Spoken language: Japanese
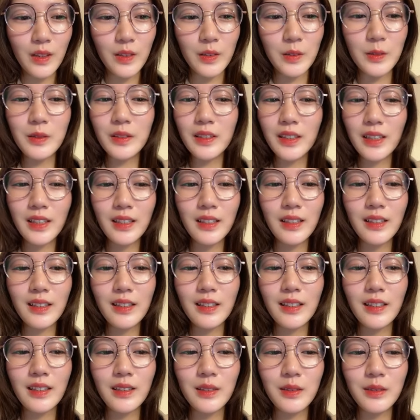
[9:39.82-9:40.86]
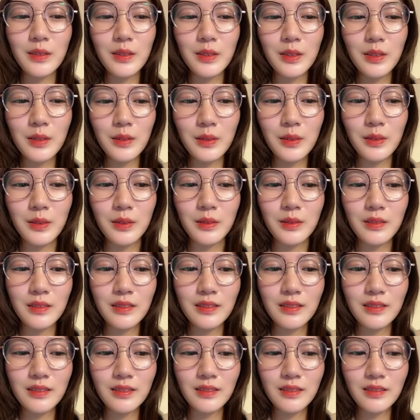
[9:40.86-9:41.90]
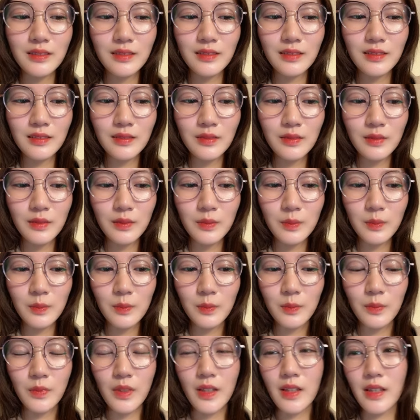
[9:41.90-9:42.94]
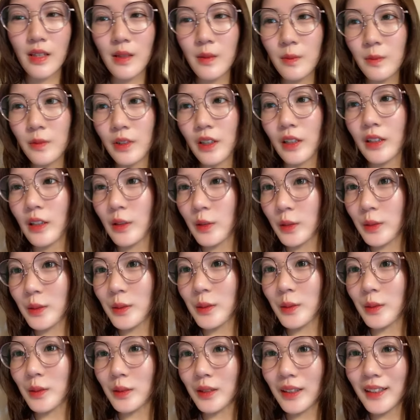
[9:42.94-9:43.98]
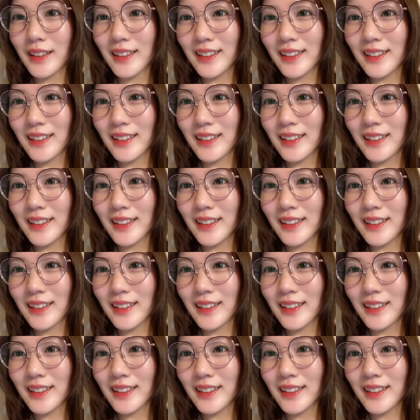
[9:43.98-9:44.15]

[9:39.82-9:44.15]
オンラインで言うと、まあ、全部やけど